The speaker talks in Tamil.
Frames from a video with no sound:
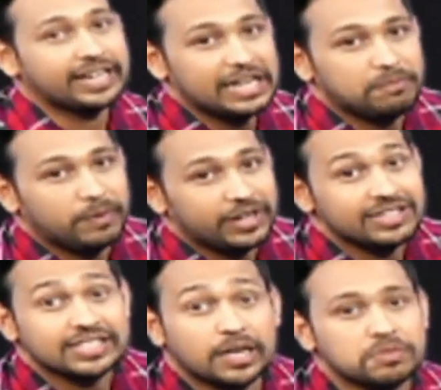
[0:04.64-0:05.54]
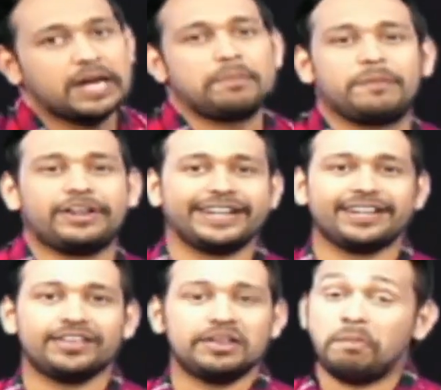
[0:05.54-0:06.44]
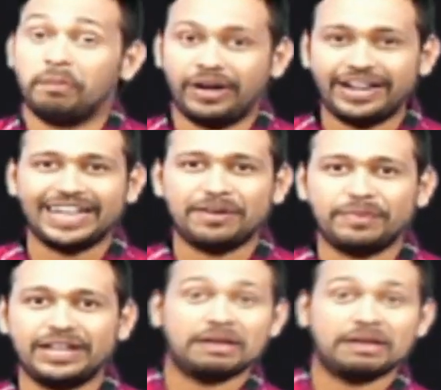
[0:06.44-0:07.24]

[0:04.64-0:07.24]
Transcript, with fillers: கிளிக் பண்ணி சப்ஸ்கிரைப் பண்ணுங்க மறக்காம